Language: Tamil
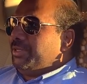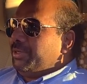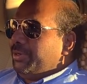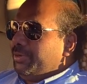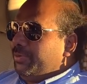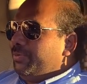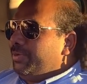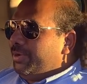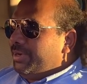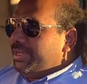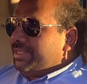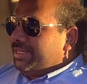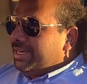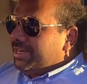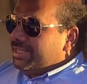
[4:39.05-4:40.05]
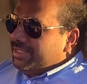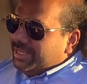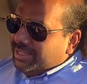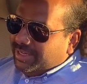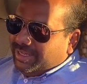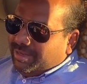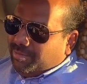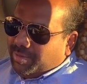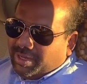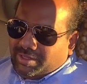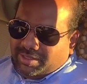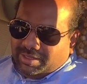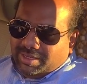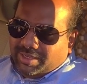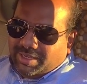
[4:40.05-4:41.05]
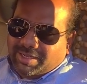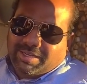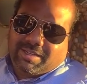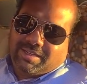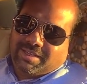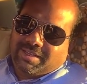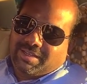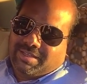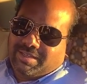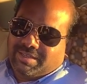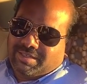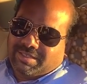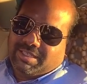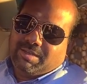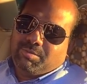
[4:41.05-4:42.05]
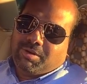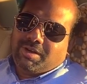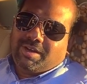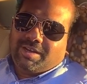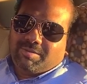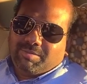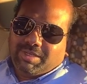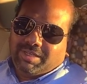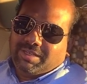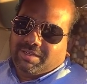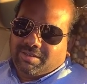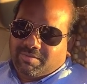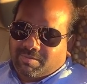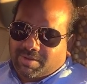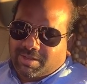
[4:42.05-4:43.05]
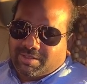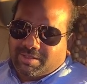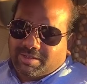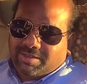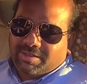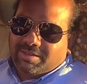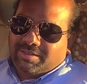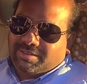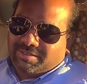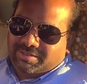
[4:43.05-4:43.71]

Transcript: ஸோ உங்களுடைய ஸ்ட்ராட்டஜி அதை நீங்கள் பார்த்துக்குங்க ஷீபா ஆர்மி வாழ்த்துக்கள்